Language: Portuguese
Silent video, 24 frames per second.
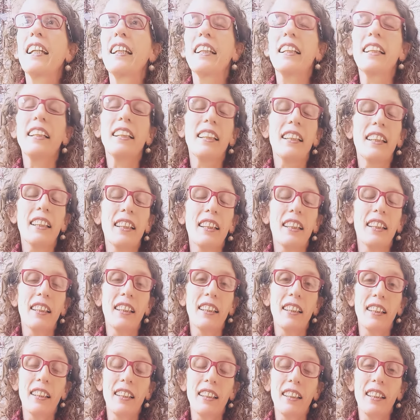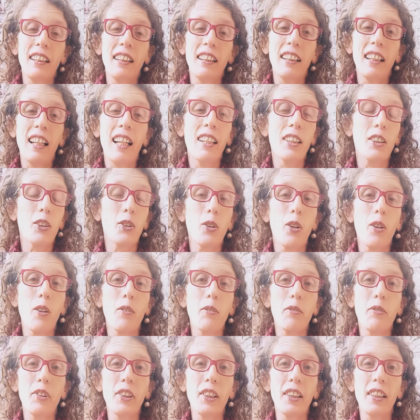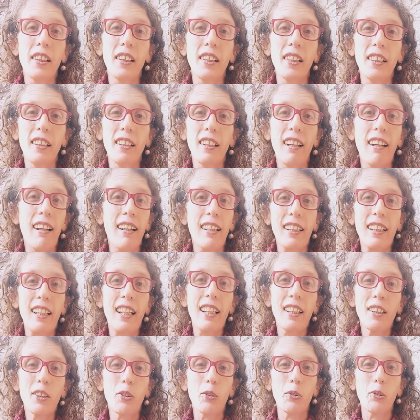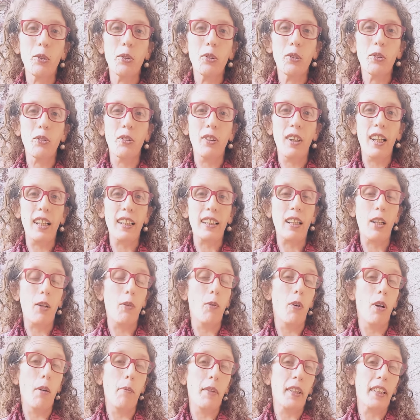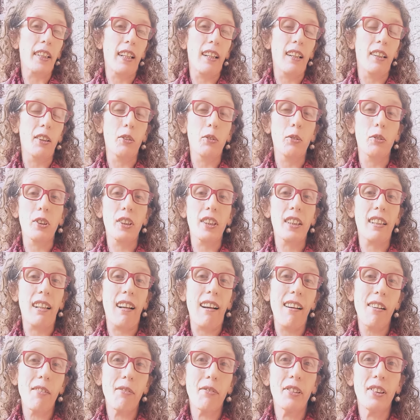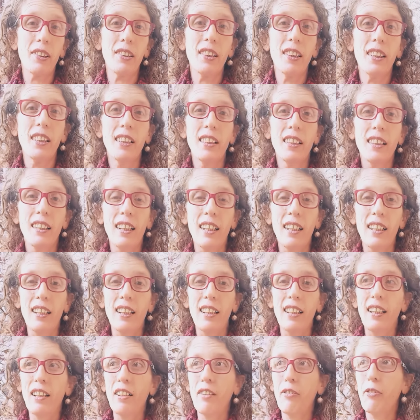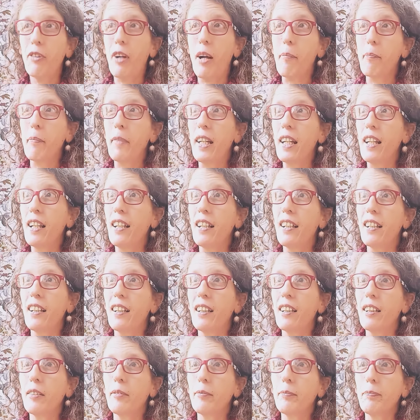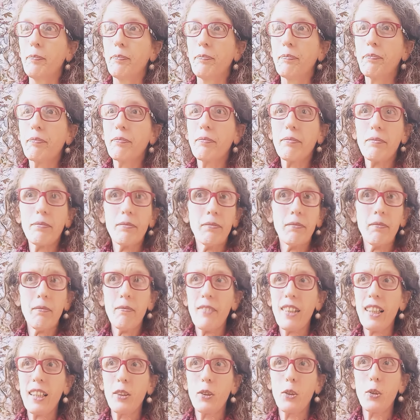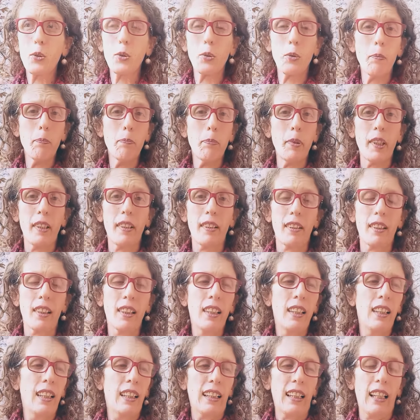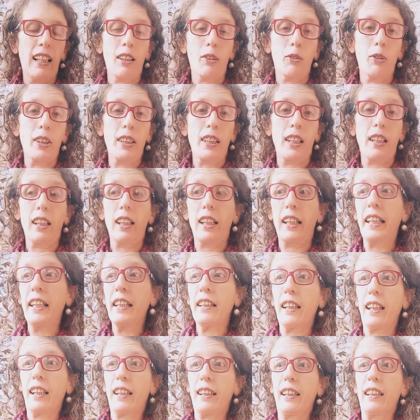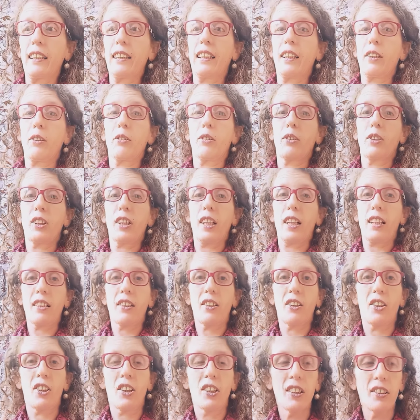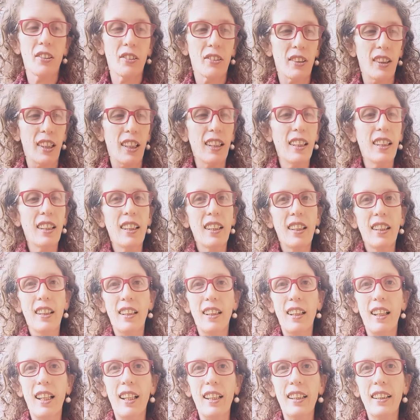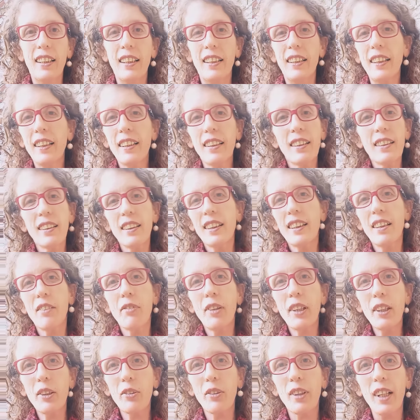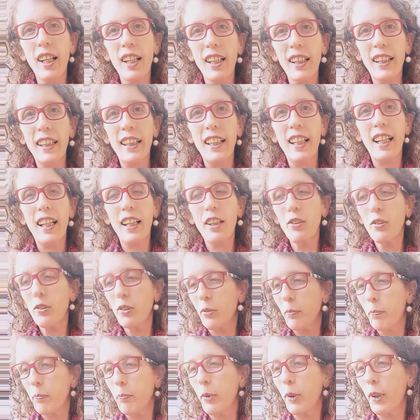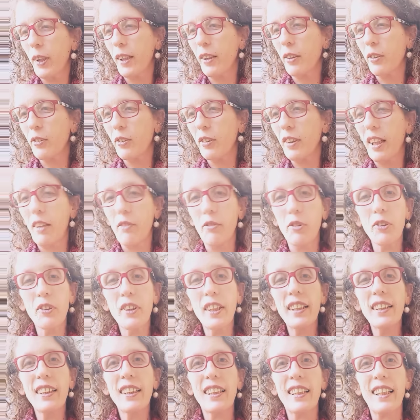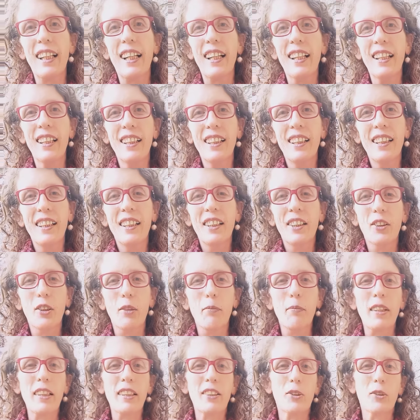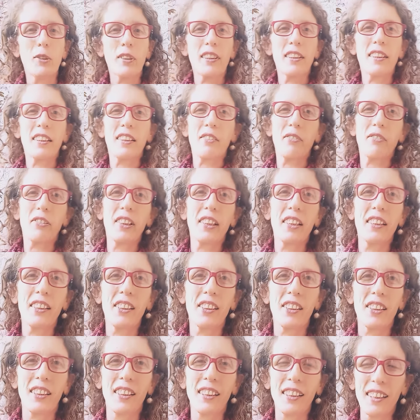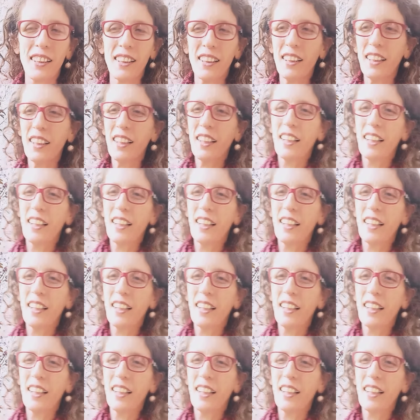e resolve largar tudo, largar o homem que ela não gostava, a, a família super, aquela coisa rica que tem que ser tudo certinho, né? Ela queria se aventurar, ela queria ir lá no porão do navio dançar, tomar sua cerveja, né?